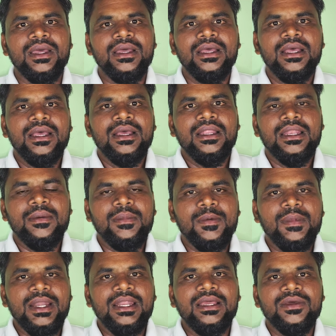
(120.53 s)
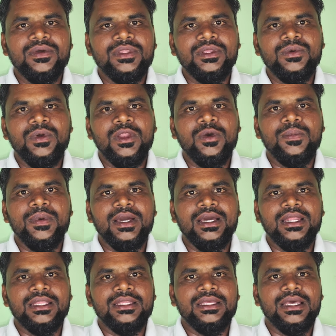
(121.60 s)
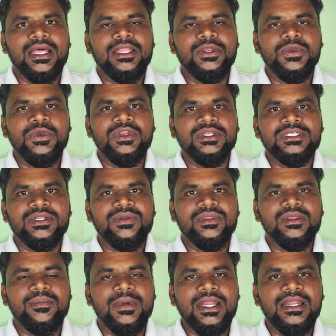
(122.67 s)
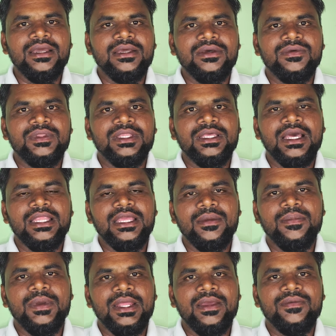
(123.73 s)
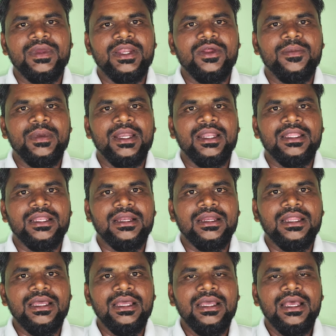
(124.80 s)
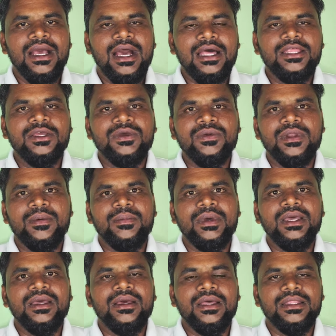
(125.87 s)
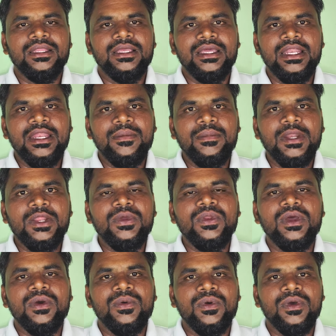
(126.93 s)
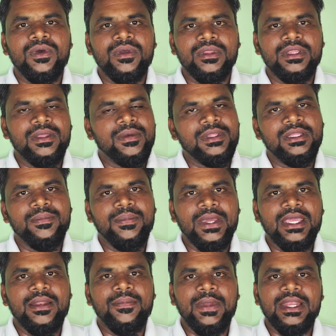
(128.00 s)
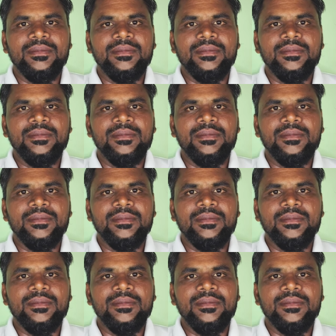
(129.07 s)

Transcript: நம்ம நம்ம மண்ணுக்கு வந்து உழவு பார்க்கறதுக்கு அந்த நியூட்ரிஷன் வந்து மண்ணுக்கும் வந்து அதிகப்படியாக வேணும் அப்படின்றதுனால அதுக்கும் நம்ம அந்த கிரீன் மெனியூராவுக்கும் இந்த வந்து பயிரை